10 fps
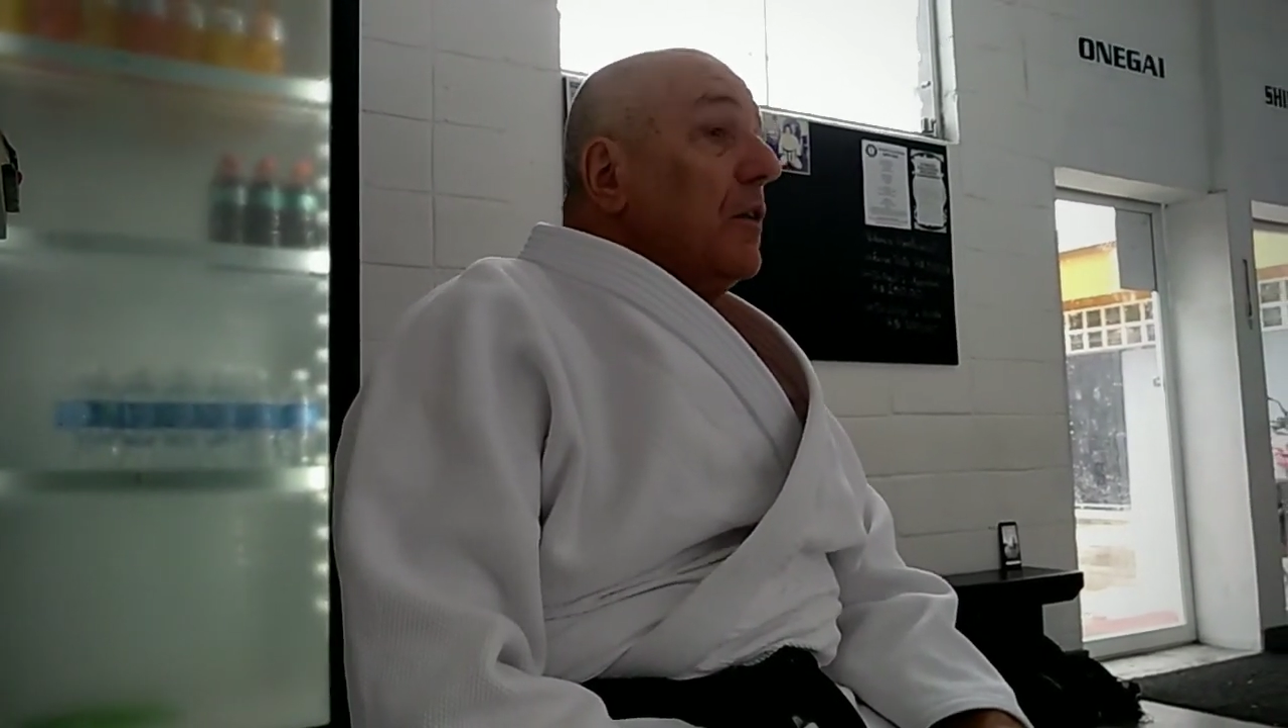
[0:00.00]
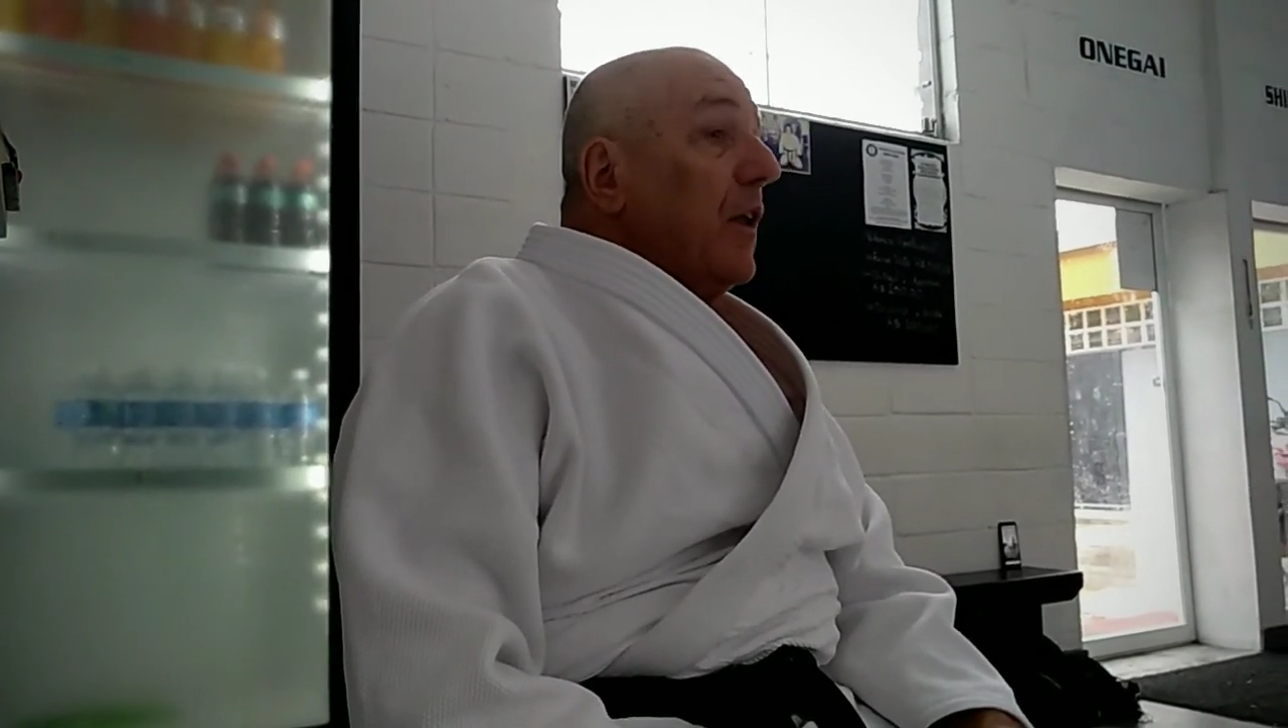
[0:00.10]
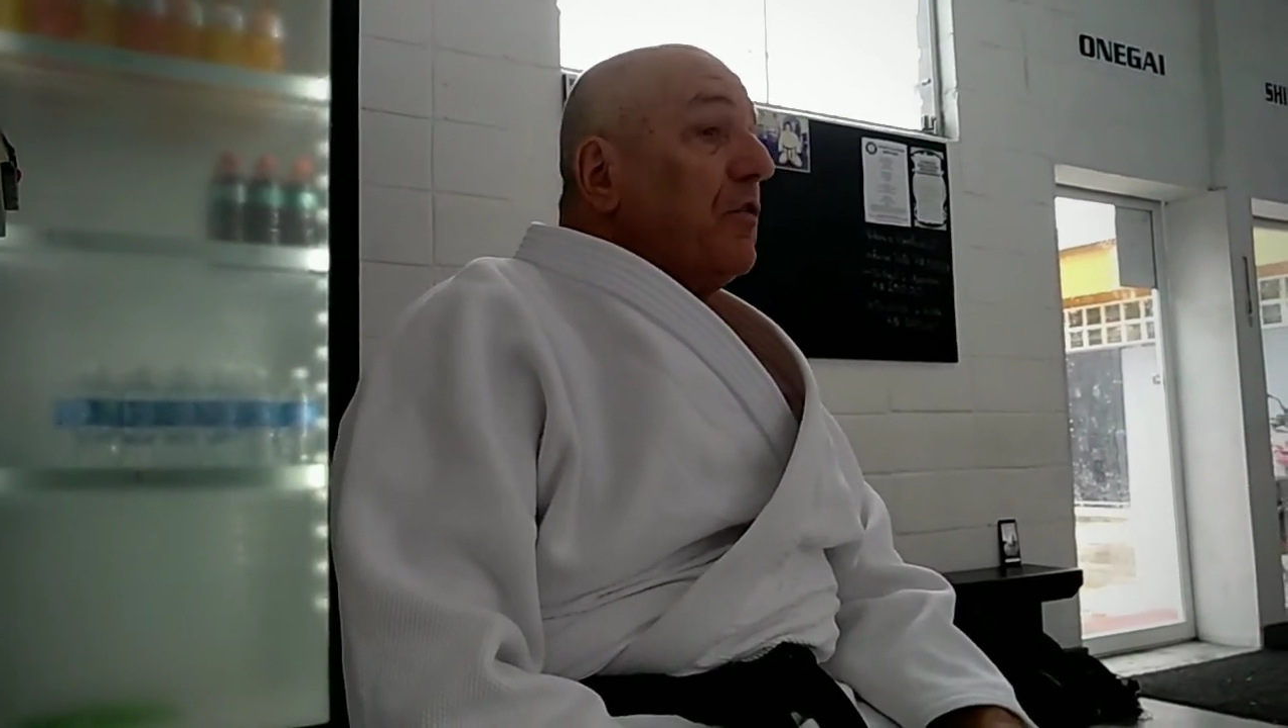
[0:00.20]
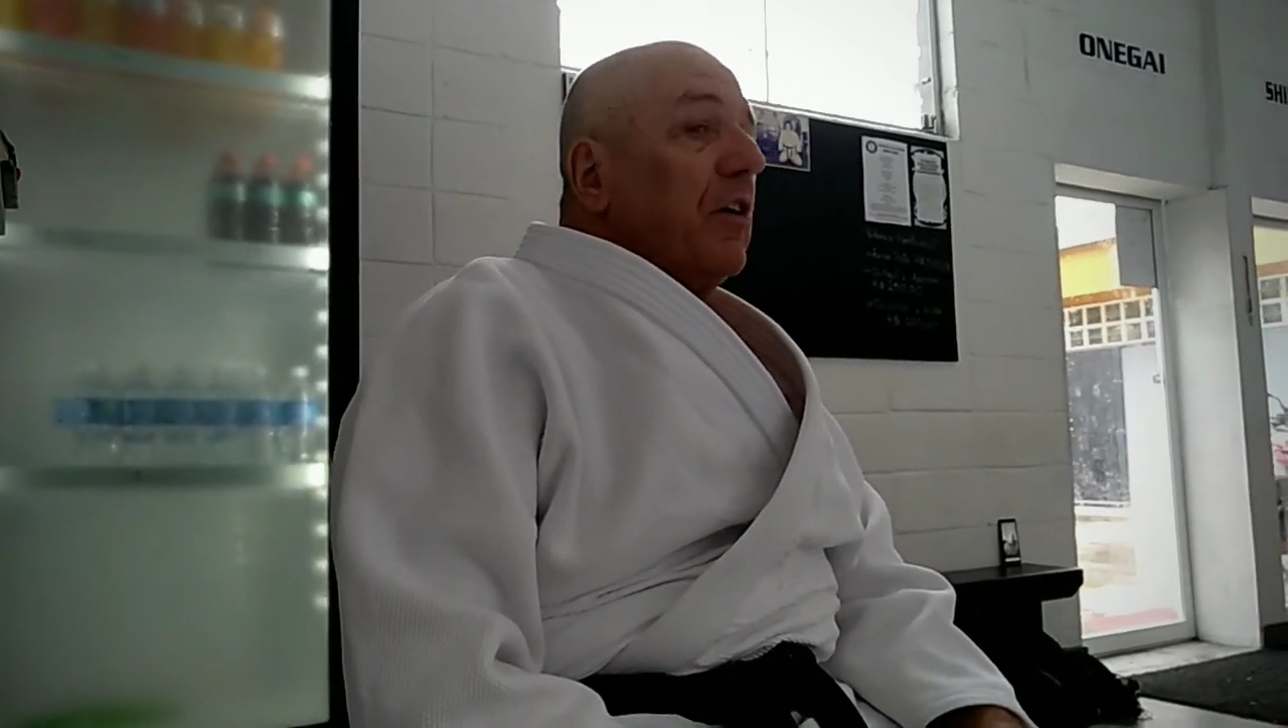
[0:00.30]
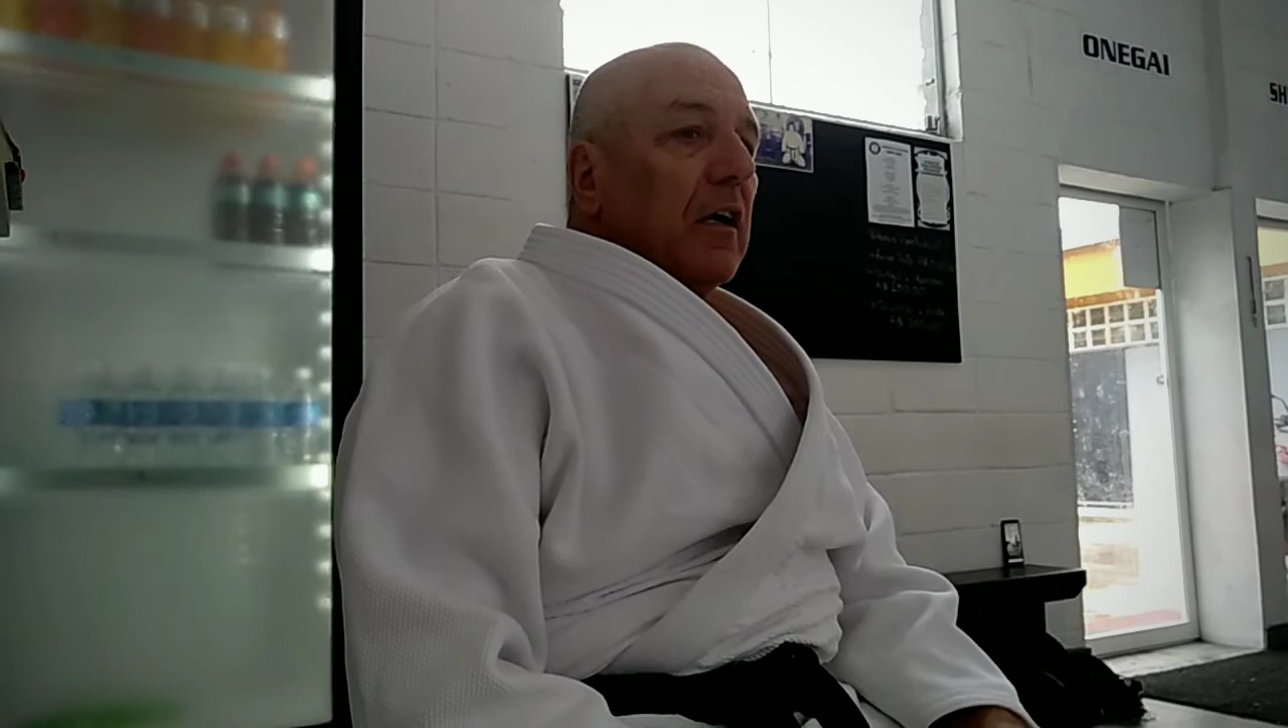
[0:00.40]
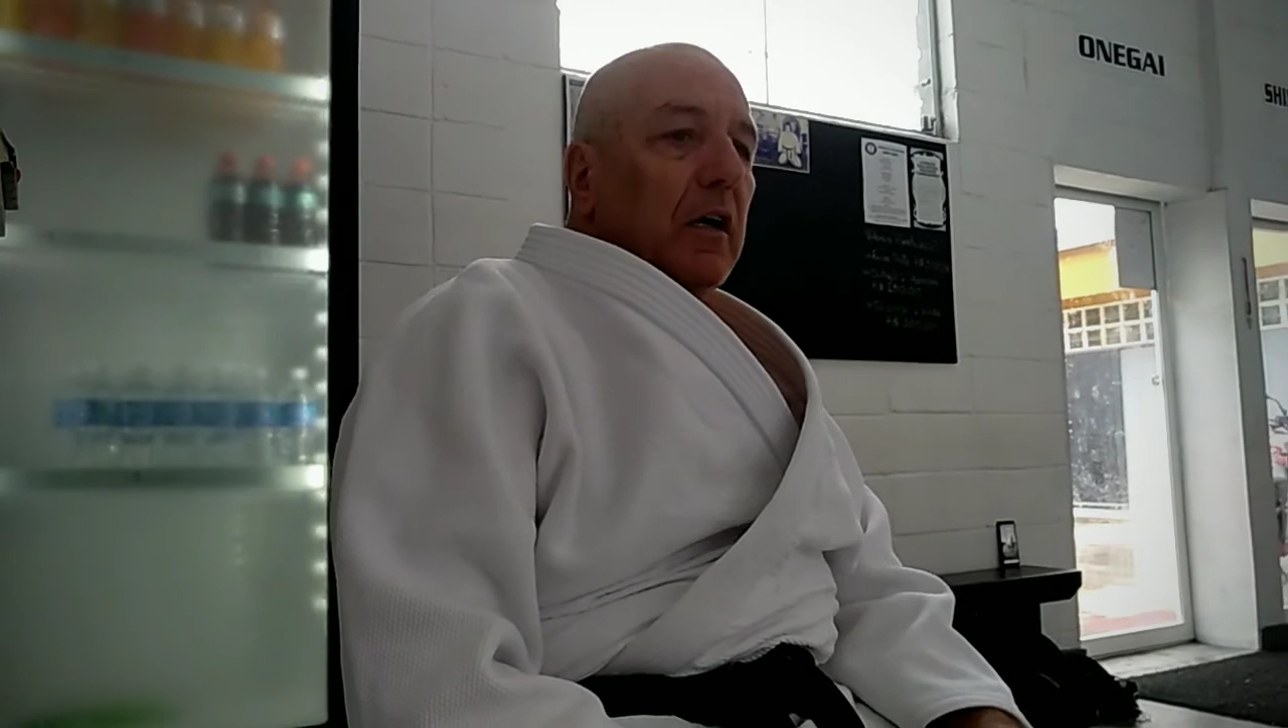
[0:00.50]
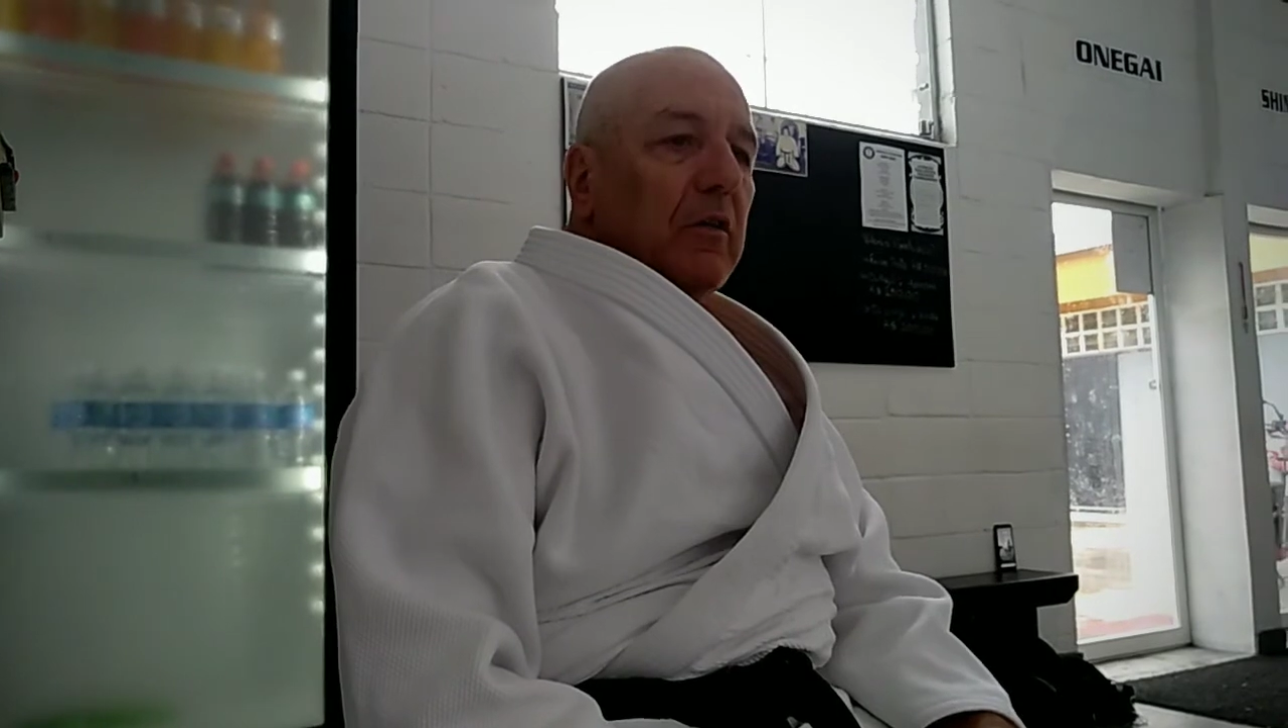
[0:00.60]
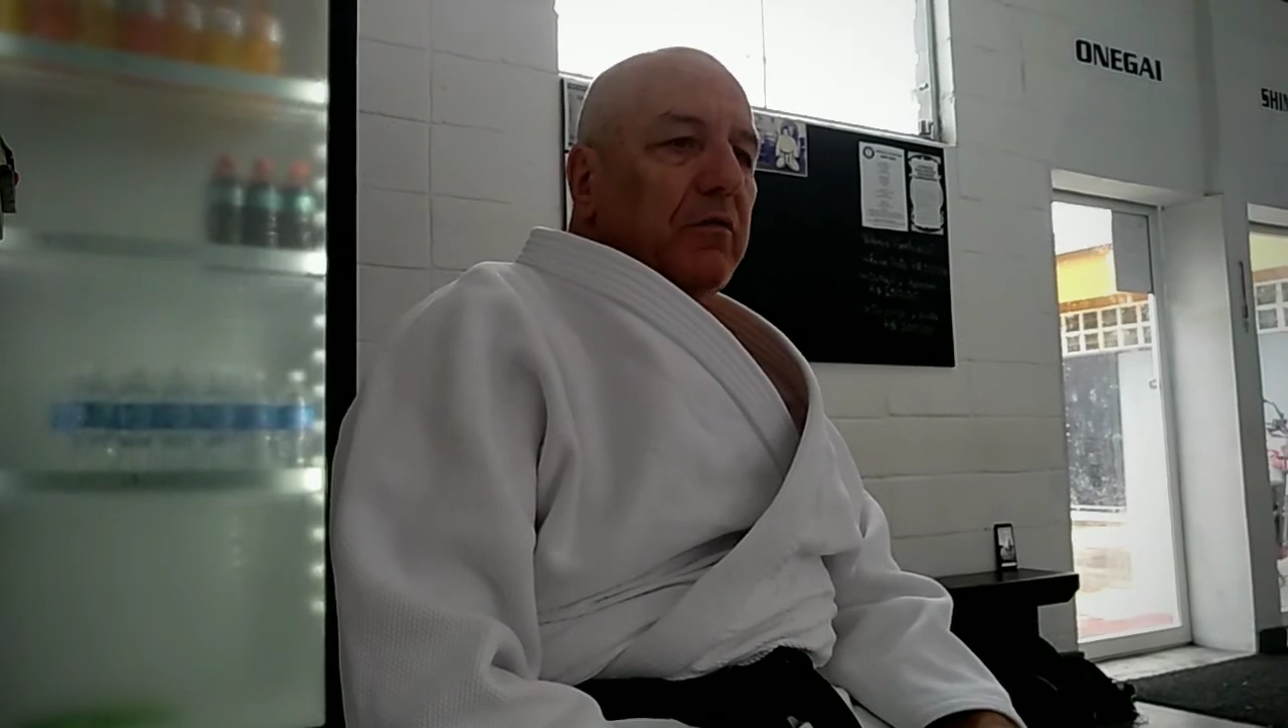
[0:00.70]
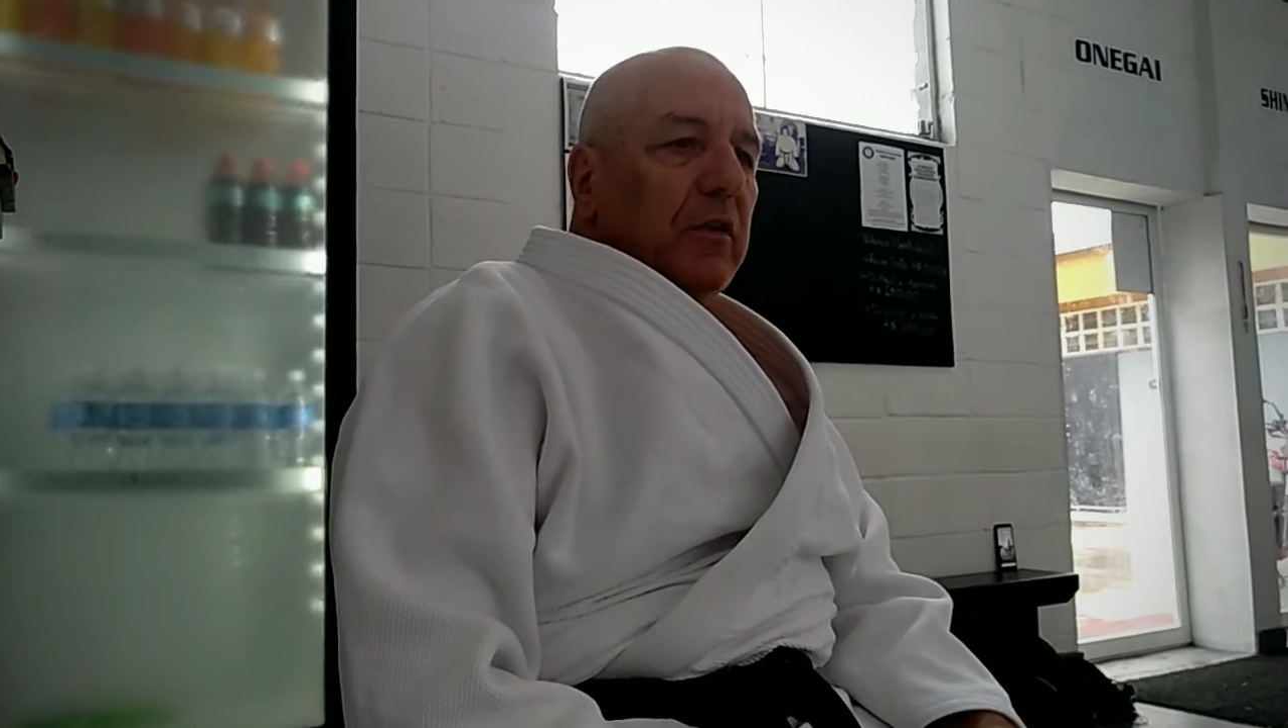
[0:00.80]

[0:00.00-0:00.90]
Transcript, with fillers: Está chegando o